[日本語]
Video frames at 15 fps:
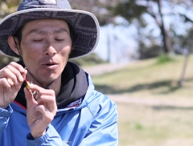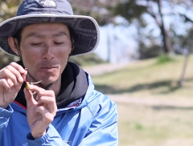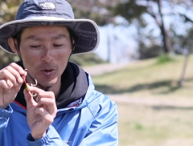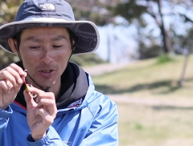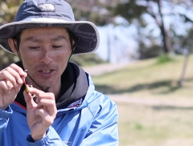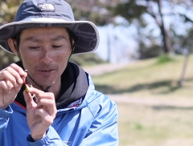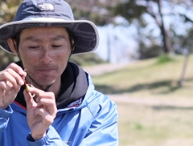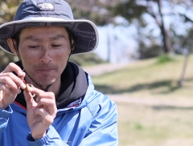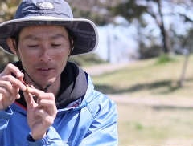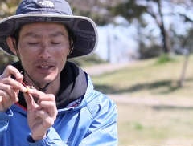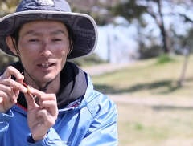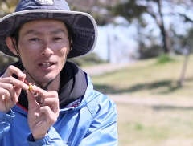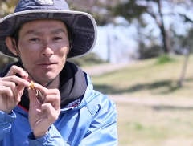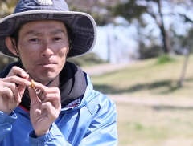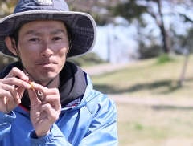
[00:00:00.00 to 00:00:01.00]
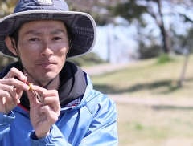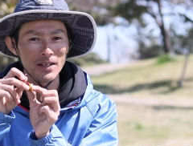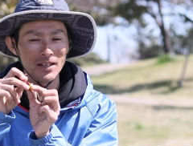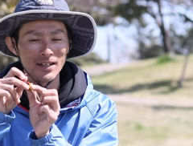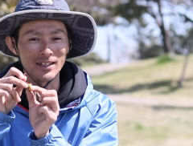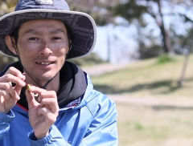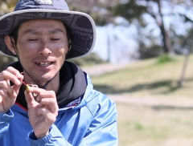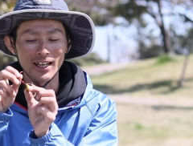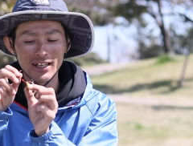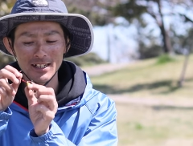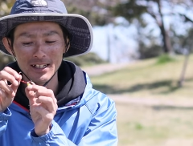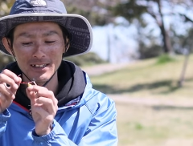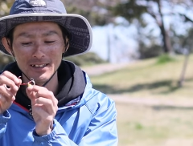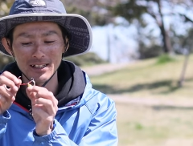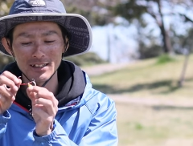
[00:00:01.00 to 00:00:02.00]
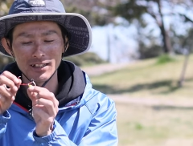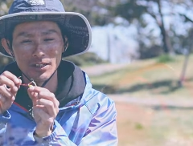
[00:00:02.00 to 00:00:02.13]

重り一辺が平らになっ